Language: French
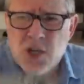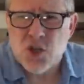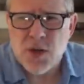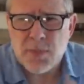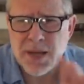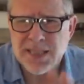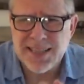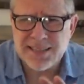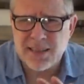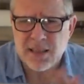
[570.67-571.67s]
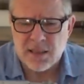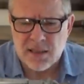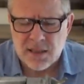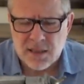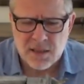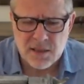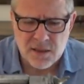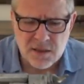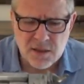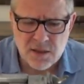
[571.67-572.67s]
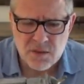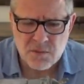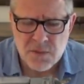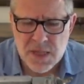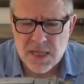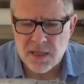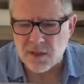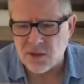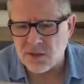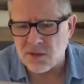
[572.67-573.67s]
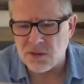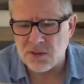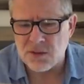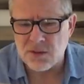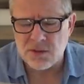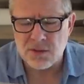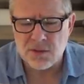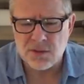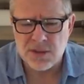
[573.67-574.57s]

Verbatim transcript: Je ne l'ai pas daté, euh, mais euh,